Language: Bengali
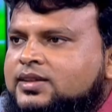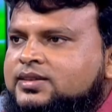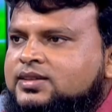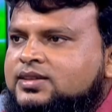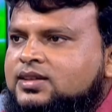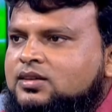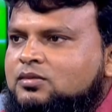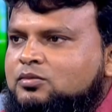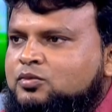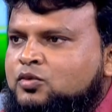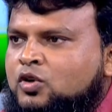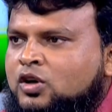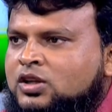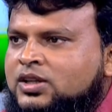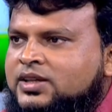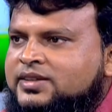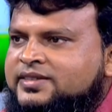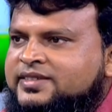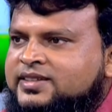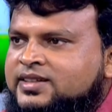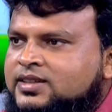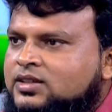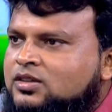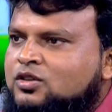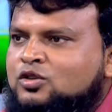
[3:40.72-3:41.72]
গাছে ফলে
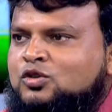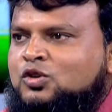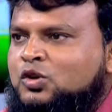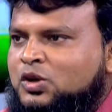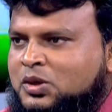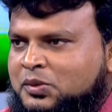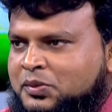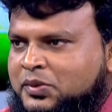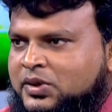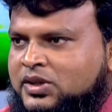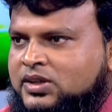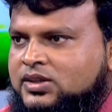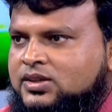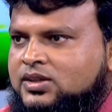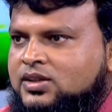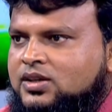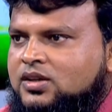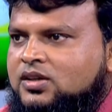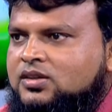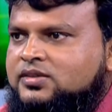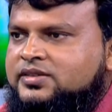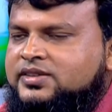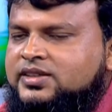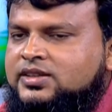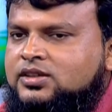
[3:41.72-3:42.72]
ছিদ্র করে ফেলে
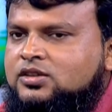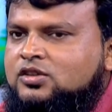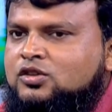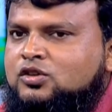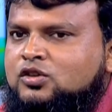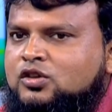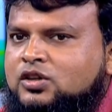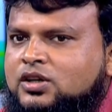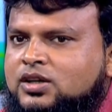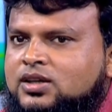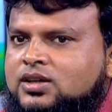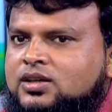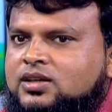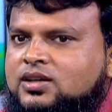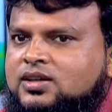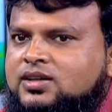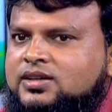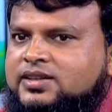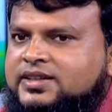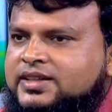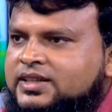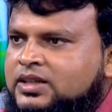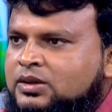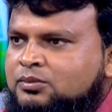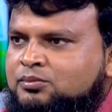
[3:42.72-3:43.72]
ছিদ্র করে
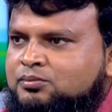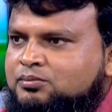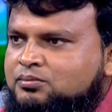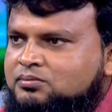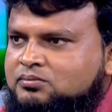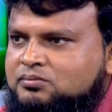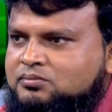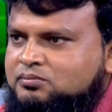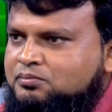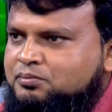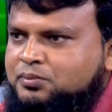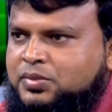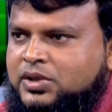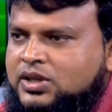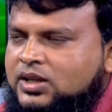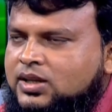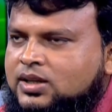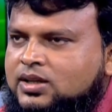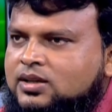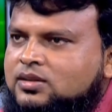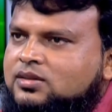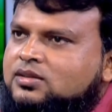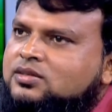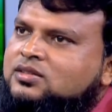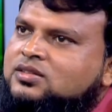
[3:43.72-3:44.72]
ডিম
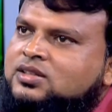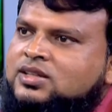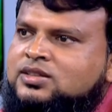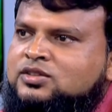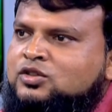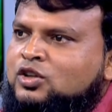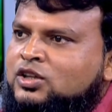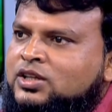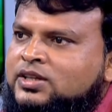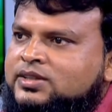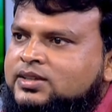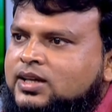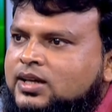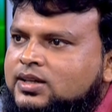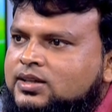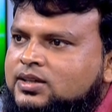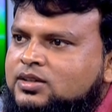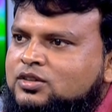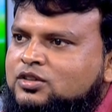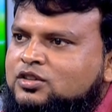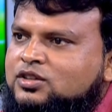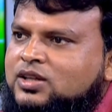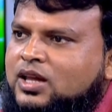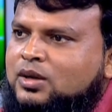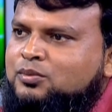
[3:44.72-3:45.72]
পেরে সে চলে যায়
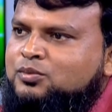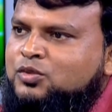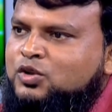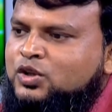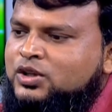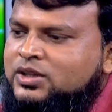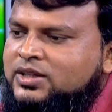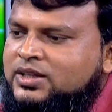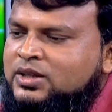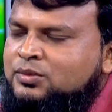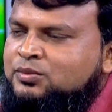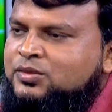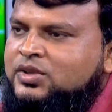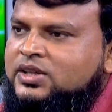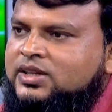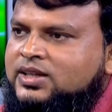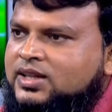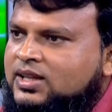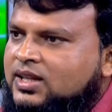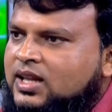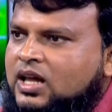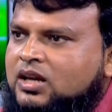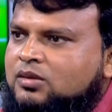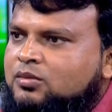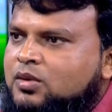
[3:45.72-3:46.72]
কিন্তু তারপরে ডিম থেকে
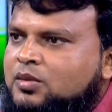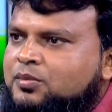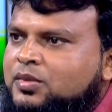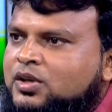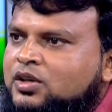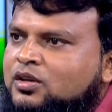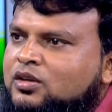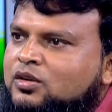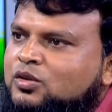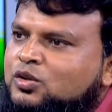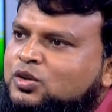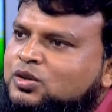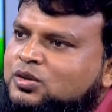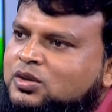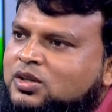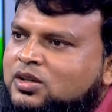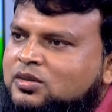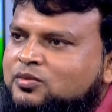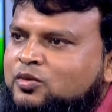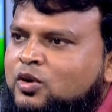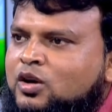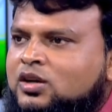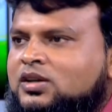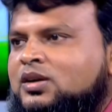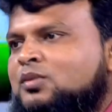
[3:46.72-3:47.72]
লার্ভা বের হয়ে ওই
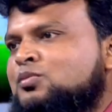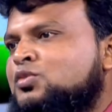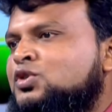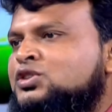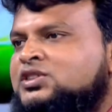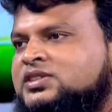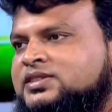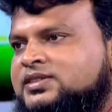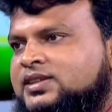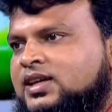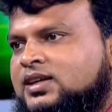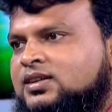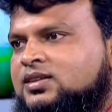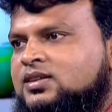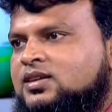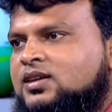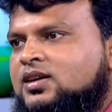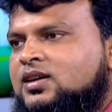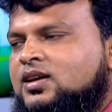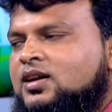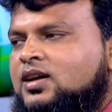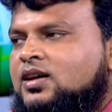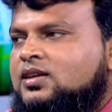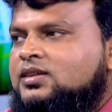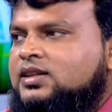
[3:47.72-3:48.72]
ফলটা পচে যায়
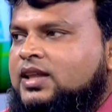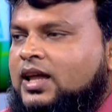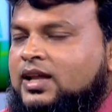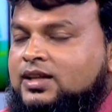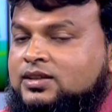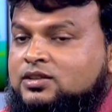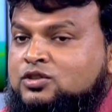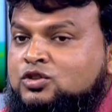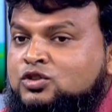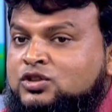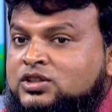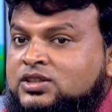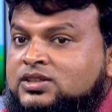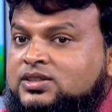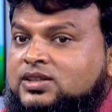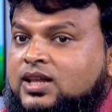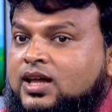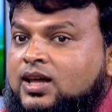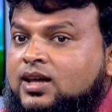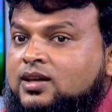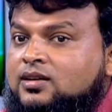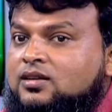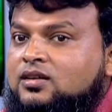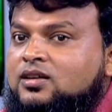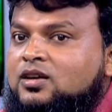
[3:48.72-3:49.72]
তাই যদি
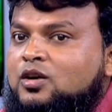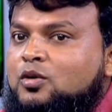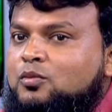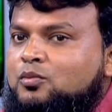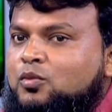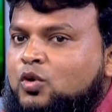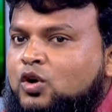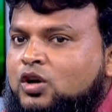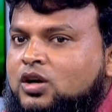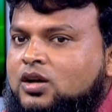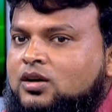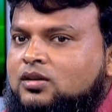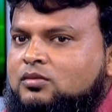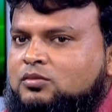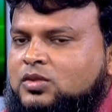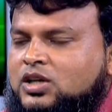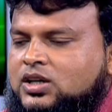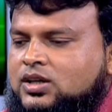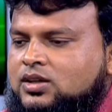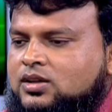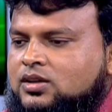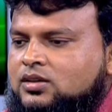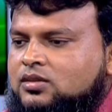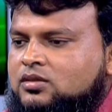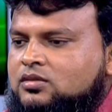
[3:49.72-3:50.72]
তার পরা
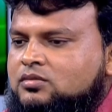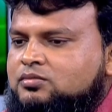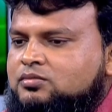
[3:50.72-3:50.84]
মানে